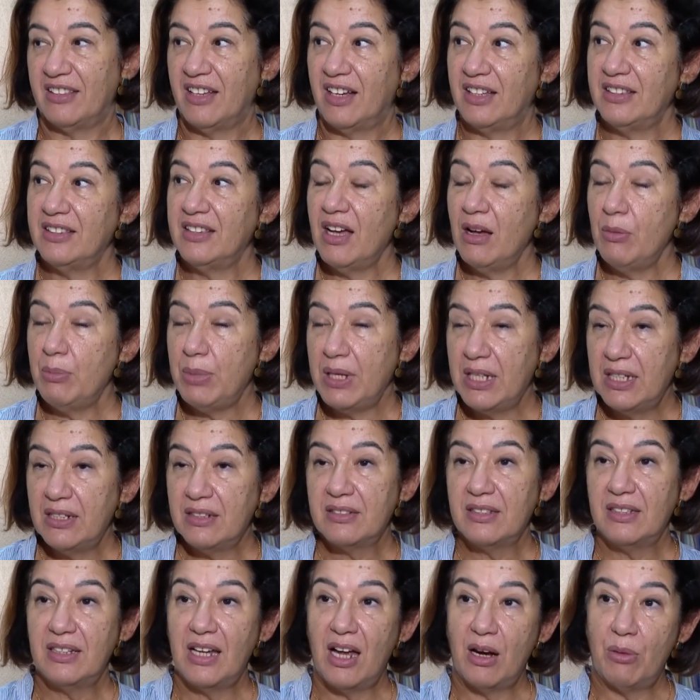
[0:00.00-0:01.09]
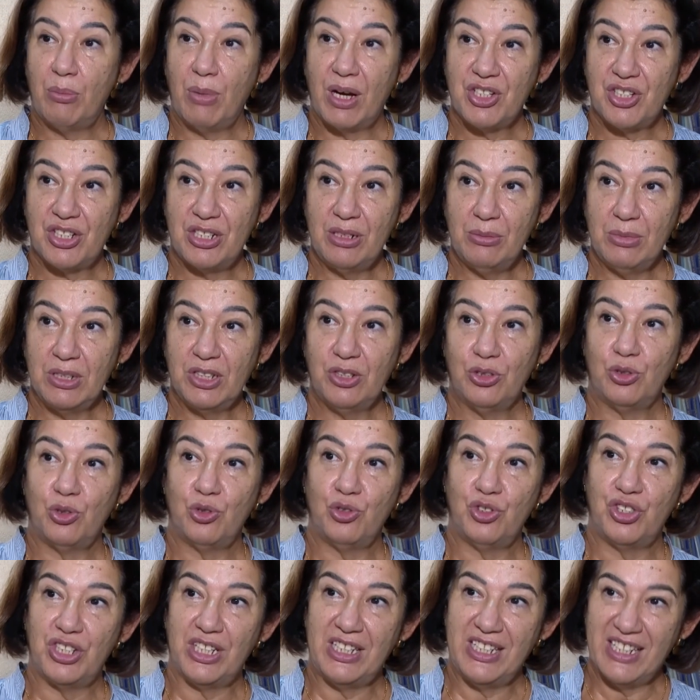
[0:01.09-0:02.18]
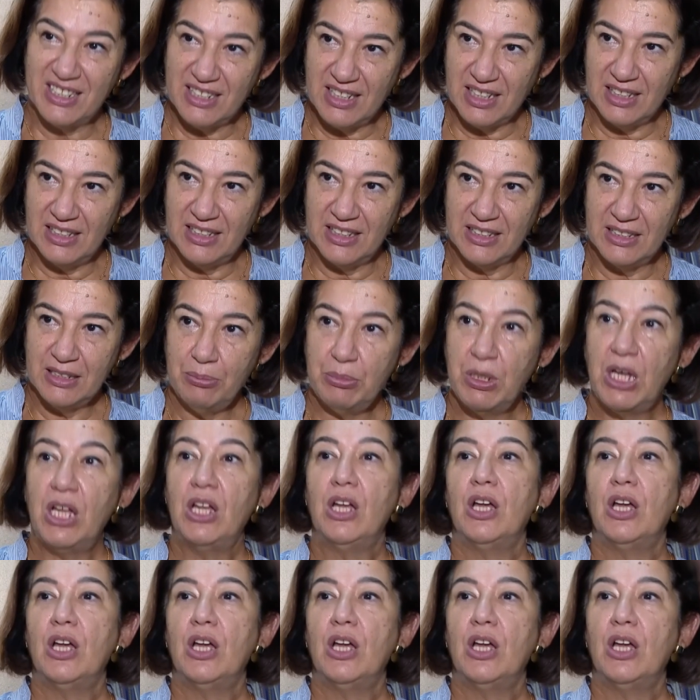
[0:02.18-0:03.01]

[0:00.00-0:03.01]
hatta belirtiler başlamadan önce yakalanıp